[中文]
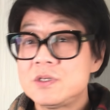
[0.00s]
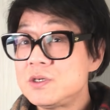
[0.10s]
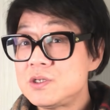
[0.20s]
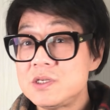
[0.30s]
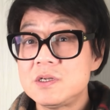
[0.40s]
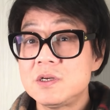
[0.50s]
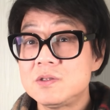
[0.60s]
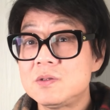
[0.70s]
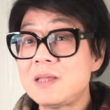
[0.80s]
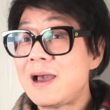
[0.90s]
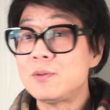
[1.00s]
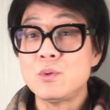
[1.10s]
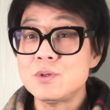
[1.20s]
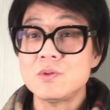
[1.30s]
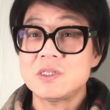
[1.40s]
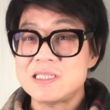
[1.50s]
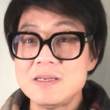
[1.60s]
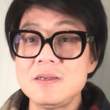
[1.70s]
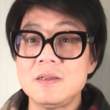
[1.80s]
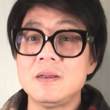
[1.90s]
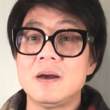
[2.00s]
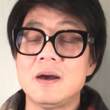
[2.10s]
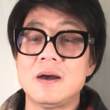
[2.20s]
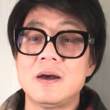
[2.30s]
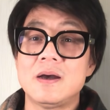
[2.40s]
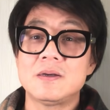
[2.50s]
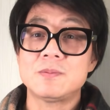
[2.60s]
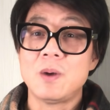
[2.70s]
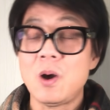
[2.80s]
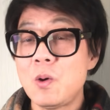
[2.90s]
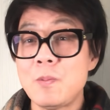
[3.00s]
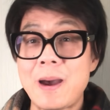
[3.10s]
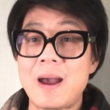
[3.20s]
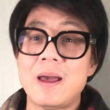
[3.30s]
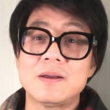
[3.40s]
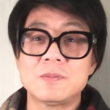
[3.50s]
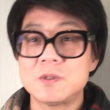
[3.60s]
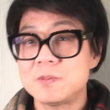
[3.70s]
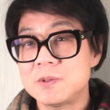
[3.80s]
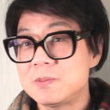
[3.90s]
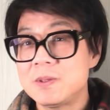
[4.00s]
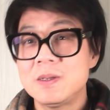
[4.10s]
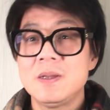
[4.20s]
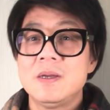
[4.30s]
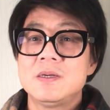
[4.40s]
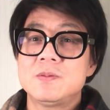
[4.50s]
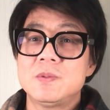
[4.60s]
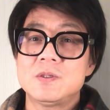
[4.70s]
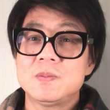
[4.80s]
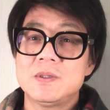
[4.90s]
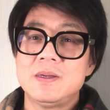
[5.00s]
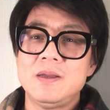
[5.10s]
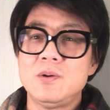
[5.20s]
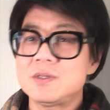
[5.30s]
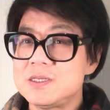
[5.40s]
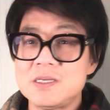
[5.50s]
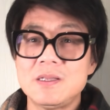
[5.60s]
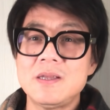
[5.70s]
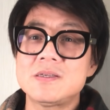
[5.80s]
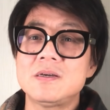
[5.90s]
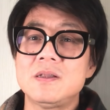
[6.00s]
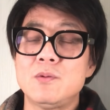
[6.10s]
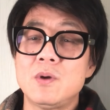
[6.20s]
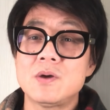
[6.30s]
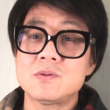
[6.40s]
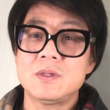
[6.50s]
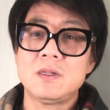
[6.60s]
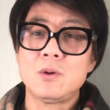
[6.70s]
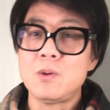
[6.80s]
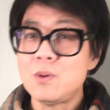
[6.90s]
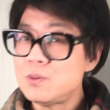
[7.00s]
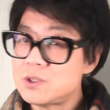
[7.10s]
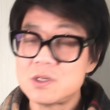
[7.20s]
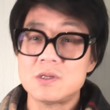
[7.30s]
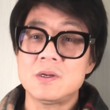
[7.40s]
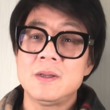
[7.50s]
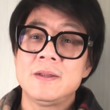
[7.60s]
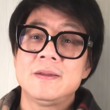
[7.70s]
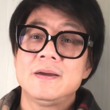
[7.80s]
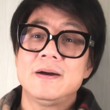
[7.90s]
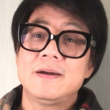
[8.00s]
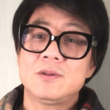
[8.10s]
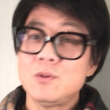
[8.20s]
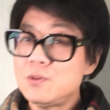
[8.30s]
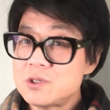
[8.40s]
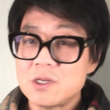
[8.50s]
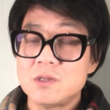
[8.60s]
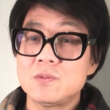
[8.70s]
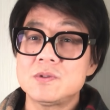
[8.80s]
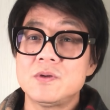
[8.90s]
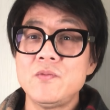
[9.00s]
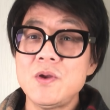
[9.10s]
这个世界上大多数的精英啊，什么奥巴呀，什么什么什么什么什么，哎呦这些个那些个的，我告诉你，他都是，啊，都是这些东西。